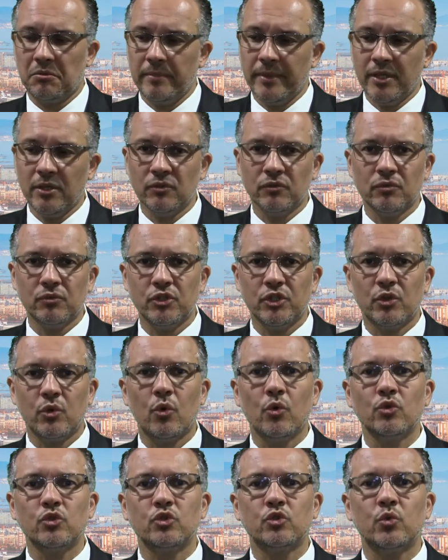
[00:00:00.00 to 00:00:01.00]
Como é que nós vamos
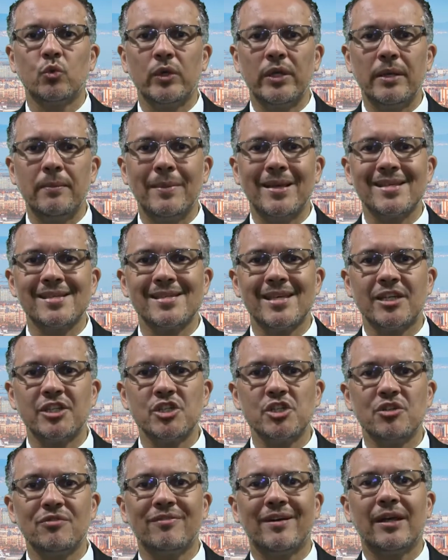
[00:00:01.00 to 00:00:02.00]
construir
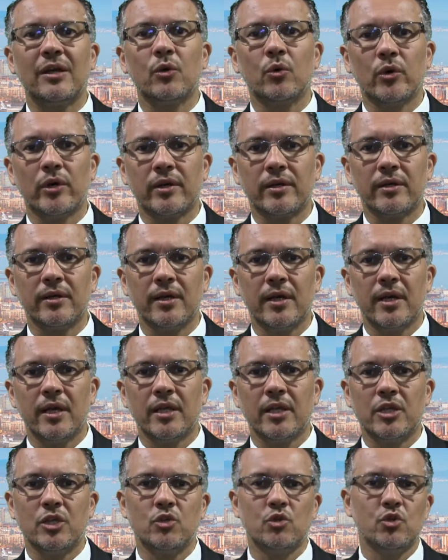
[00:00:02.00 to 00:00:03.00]
mensagem de valor
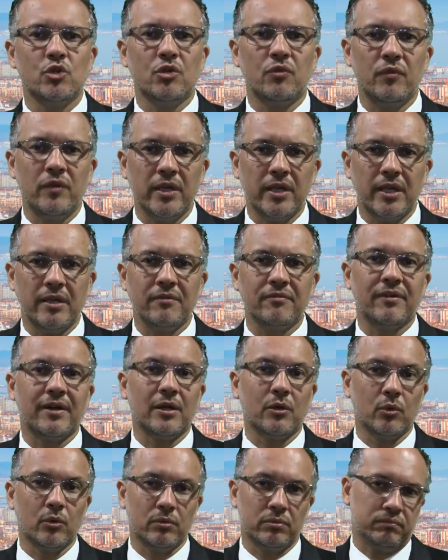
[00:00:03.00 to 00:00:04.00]
que justifiquem
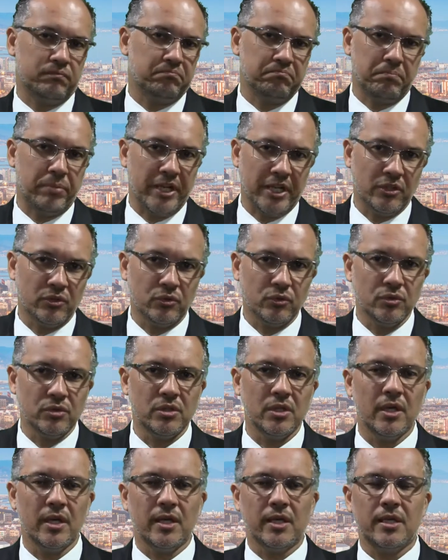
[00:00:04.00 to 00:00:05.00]
valor,
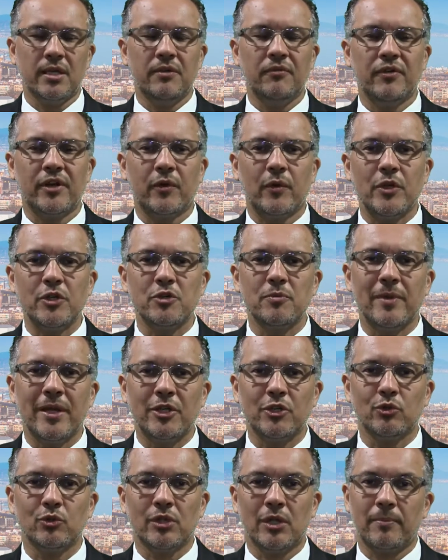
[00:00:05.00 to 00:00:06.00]
preços que
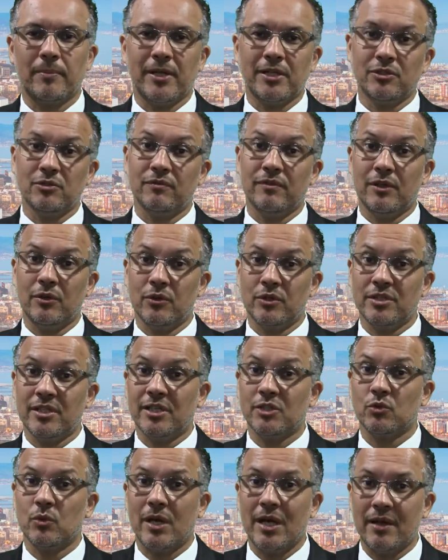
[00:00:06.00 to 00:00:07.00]
frequentemente ultrapassam valores
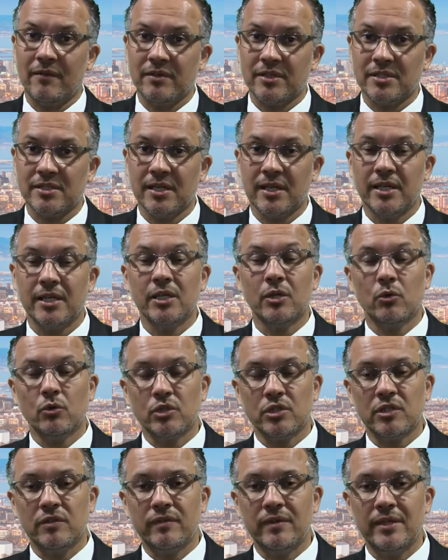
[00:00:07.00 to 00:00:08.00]
razoáveis,
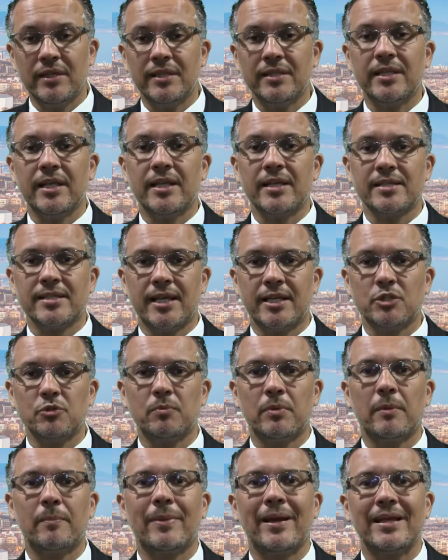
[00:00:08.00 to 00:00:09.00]
inclusive
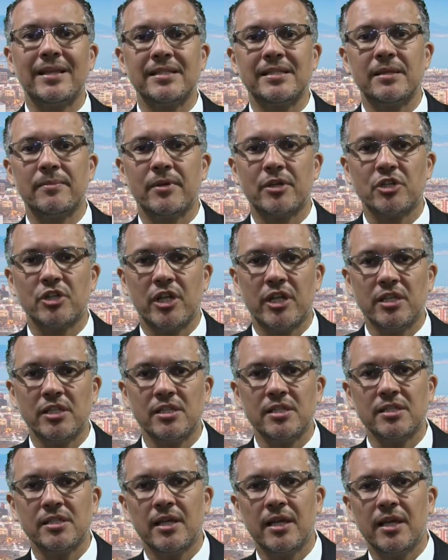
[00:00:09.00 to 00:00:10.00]
endereçados para países
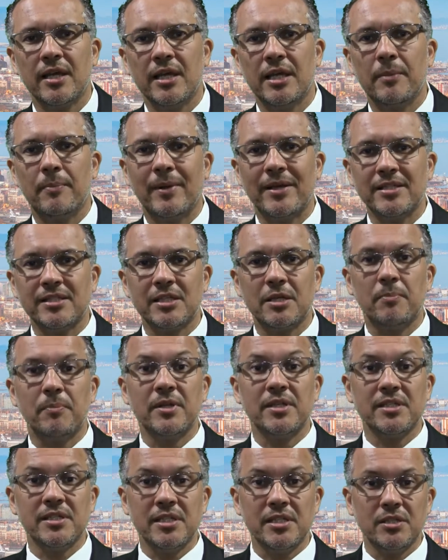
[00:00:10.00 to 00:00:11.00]
emergentes e países que
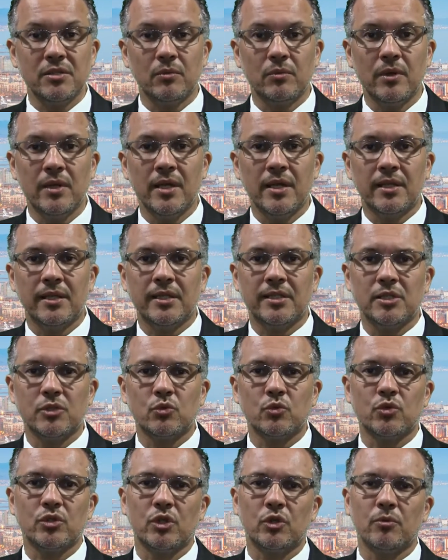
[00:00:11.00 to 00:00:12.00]
precisam dessa
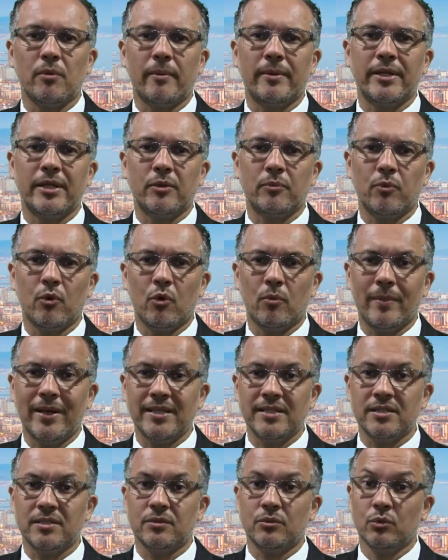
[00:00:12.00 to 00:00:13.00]
discussão de uma maneira um pouco
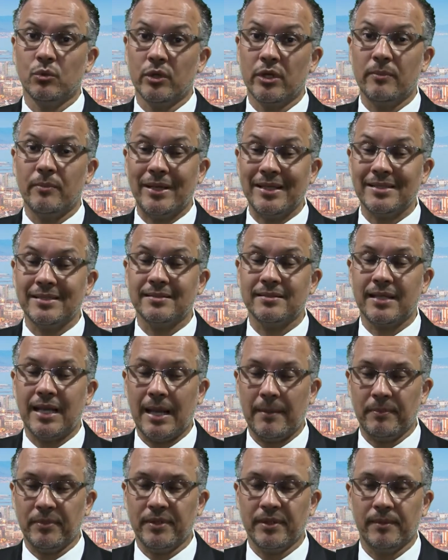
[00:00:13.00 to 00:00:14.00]
mais dura e mais
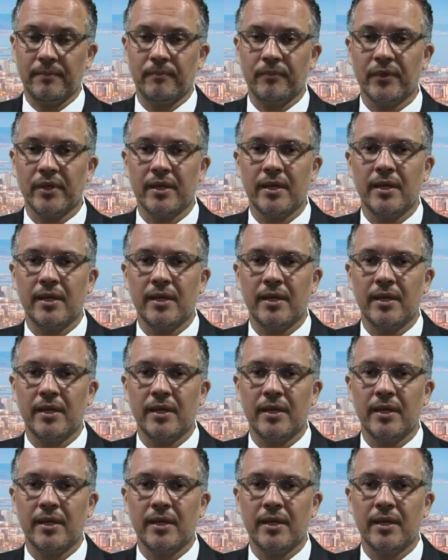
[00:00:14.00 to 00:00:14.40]
rápida.